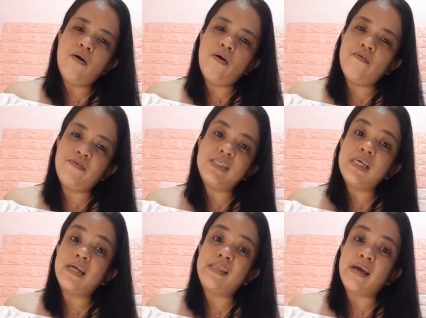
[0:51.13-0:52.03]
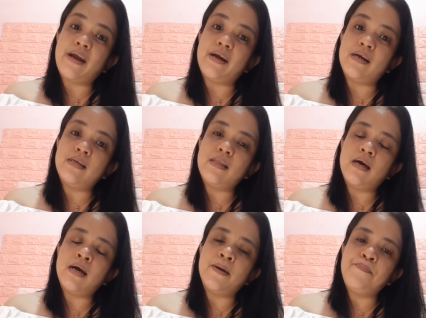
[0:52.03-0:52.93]
office attire
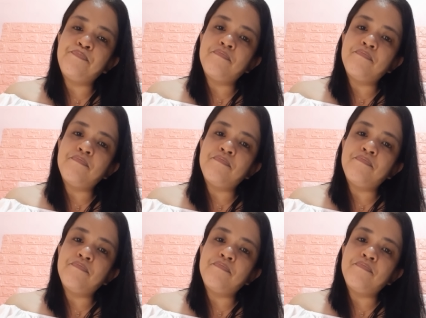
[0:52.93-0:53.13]
na